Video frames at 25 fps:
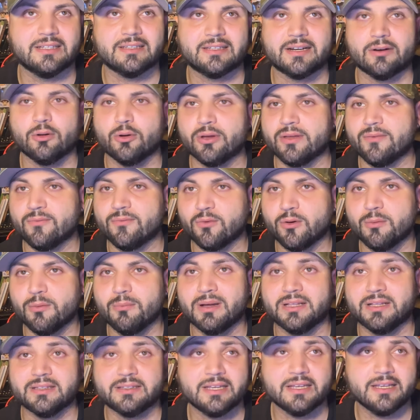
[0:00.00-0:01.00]
entre los
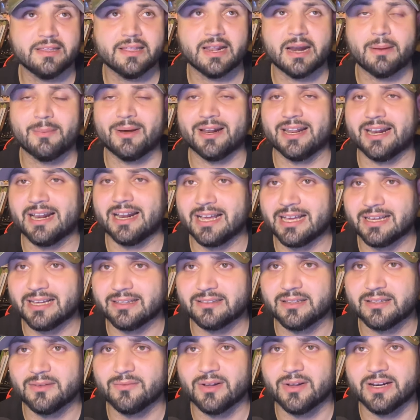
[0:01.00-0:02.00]
informantes y de la manera en que
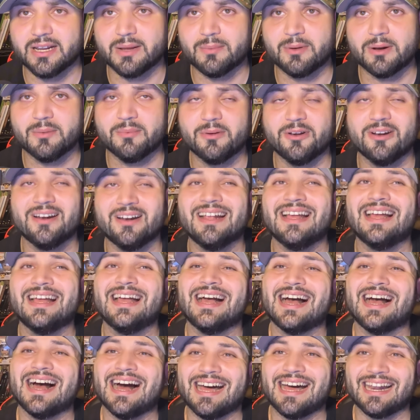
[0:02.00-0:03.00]
Stephanie Malver
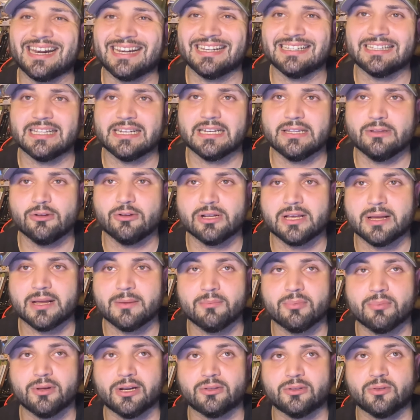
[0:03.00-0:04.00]
ha retenido el
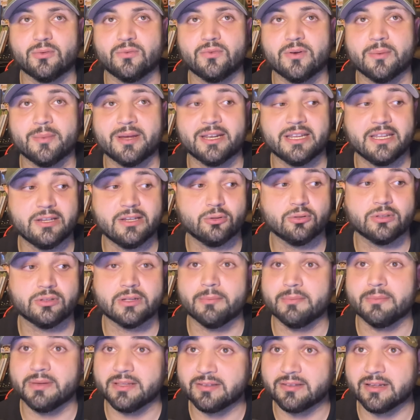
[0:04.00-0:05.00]
campeonato femenino.
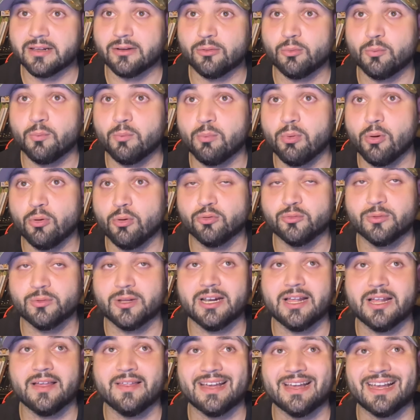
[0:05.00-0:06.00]
También salió un post,
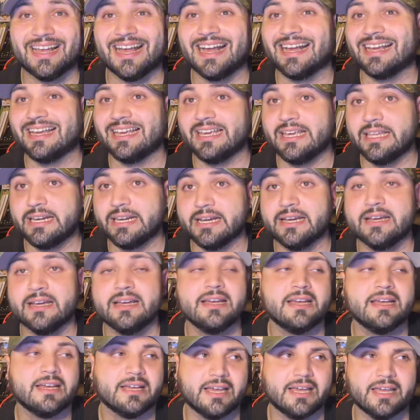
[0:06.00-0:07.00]
¿verdad?, de que Akire
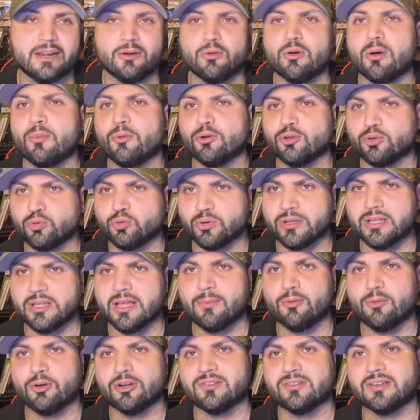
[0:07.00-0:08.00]
quería una
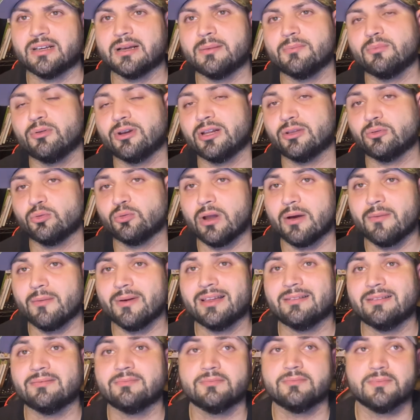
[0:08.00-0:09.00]
oportunidad por ese campeonato una
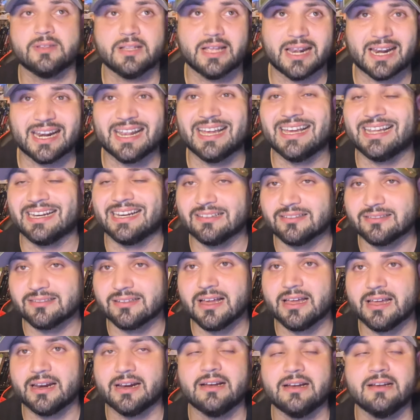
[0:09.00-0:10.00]
vez
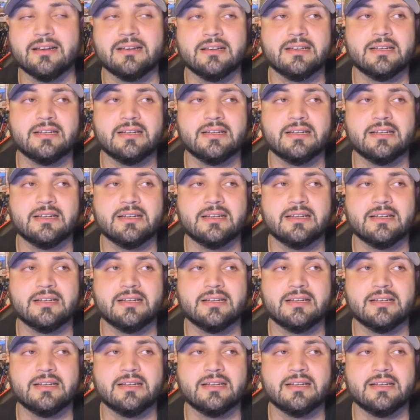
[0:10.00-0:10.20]
regresara